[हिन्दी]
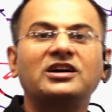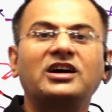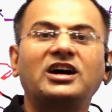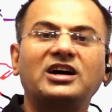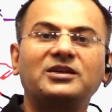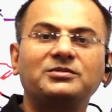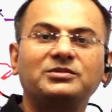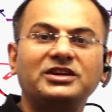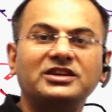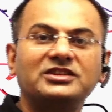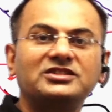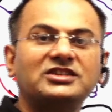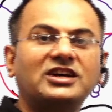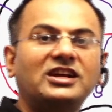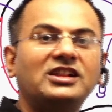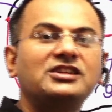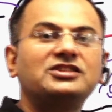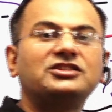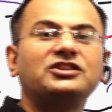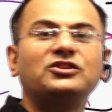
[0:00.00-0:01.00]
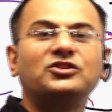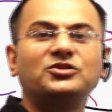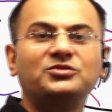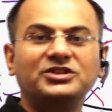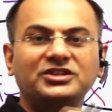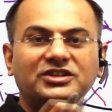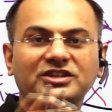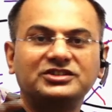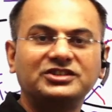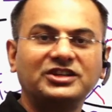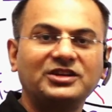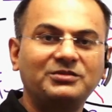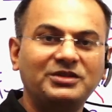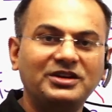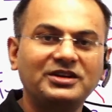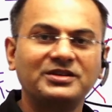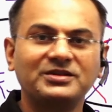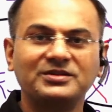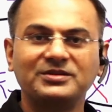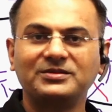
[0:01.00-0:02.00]
आपके चालीस किलोमीटर से भी
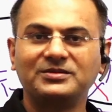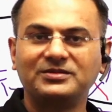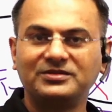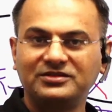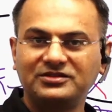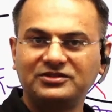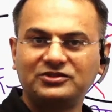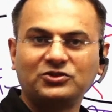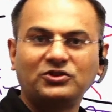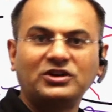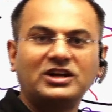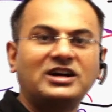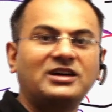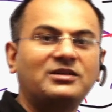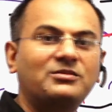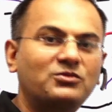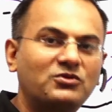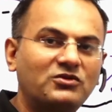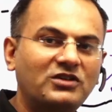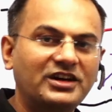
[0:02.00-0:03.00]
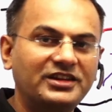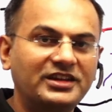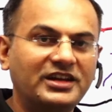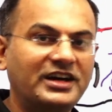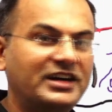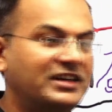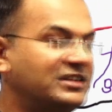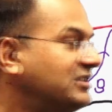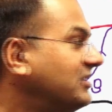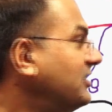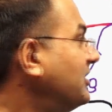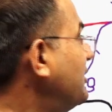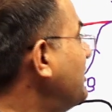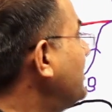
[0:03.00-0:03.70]
चौड़ा मुआना है इस नदी